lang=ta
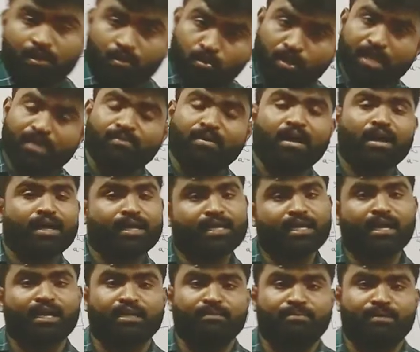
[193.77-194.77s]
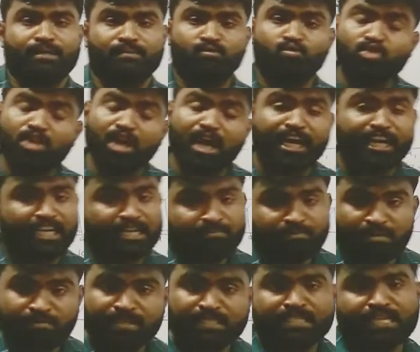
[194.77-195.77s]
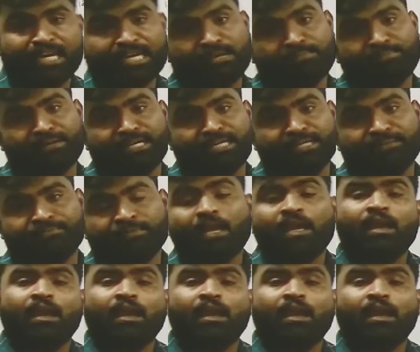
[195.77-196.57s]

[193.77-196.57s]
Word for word: குறைவாக காணப்படும் உதாரணம் விவசாய பண்டம்